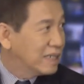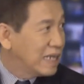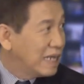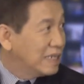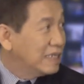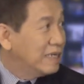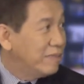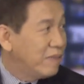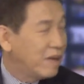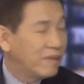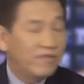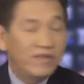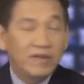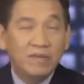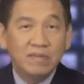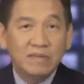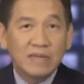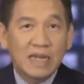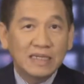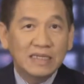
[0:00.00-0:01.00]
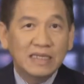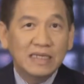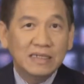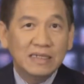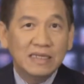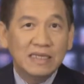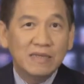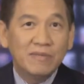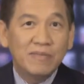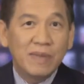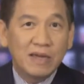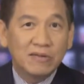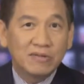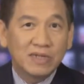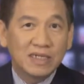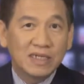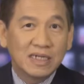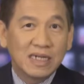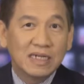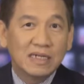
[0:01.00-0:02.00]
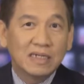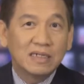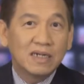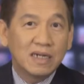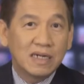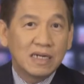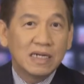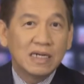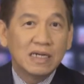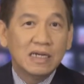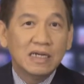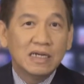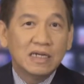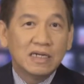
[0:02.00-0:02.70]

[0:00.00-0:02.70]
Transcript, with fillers: mà đánh cái bàn phím ừ. đánh cái, cái email trên cái này nó rất là